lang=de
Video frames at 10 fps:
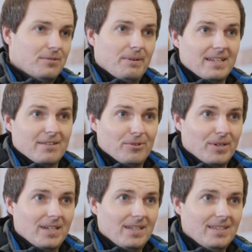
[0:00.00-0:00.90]
zwingend
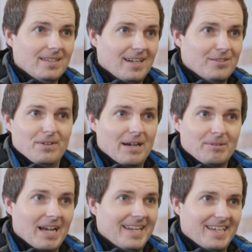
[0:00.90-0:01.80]
erforderlich. Ja. Also wir haben
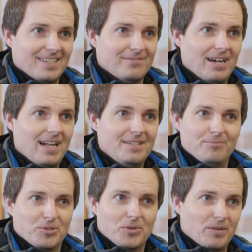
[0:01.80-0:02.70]
keine andere Wahl. Die
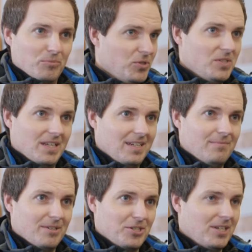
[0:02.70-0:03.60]
Motoren ja. müssen in
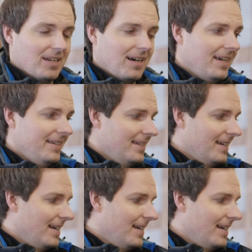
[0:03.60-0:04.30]
die Maschinen rein.